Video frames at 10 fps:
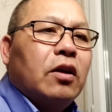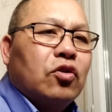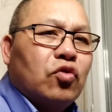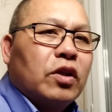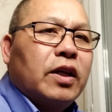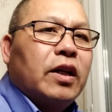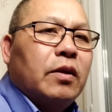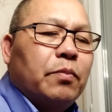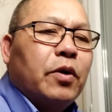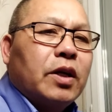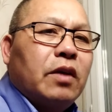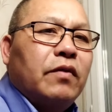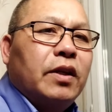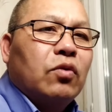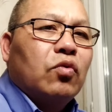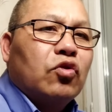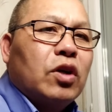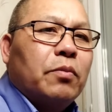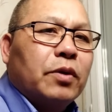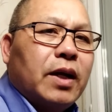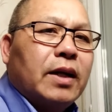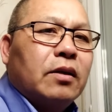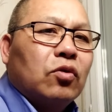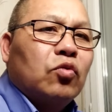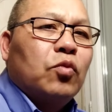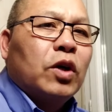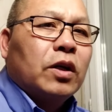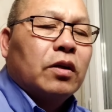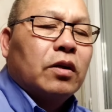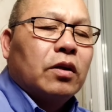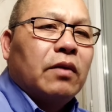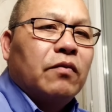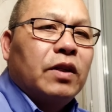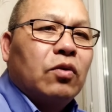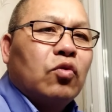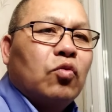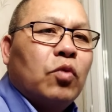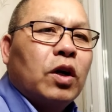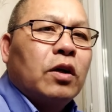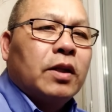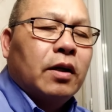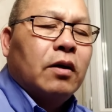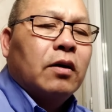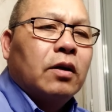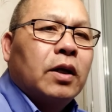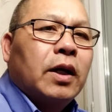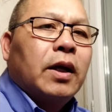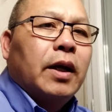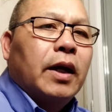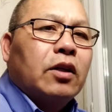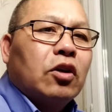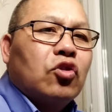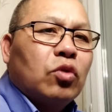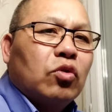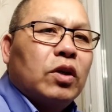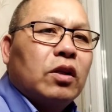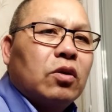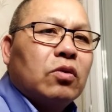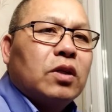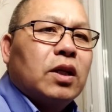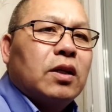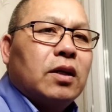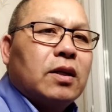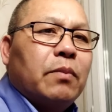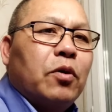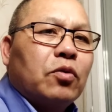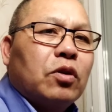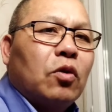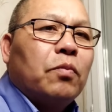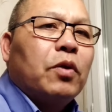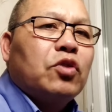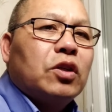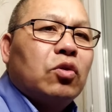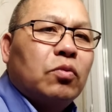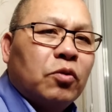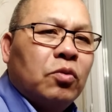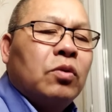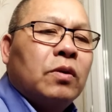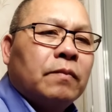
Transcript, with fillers: chờ là chuột tới đây tôi bỏ khi video của cho một ta để tu mua để video của mua là đó là ai cho số tôi tu sẽ chỉ cho thằng muốn chầu lâu chỉ tu bù